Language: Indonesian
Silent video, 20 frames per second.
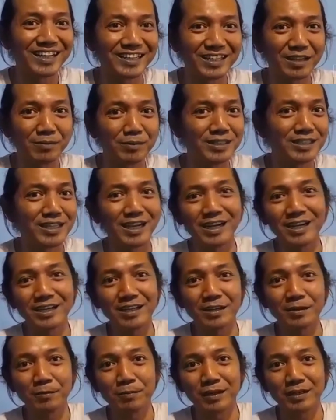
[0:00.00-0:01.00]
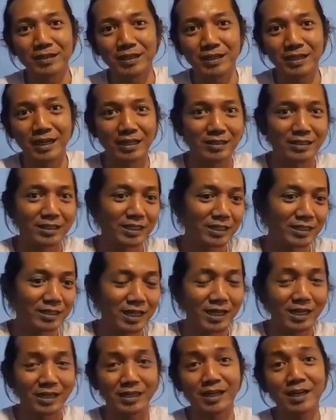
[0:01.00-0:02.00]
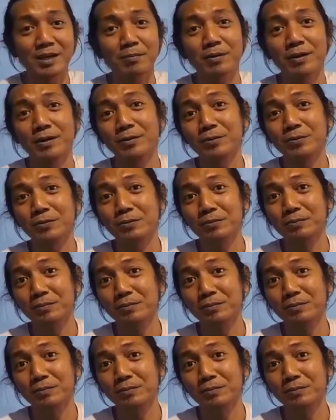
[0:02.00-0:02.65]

kita menjaga daripada nanti kita kena baru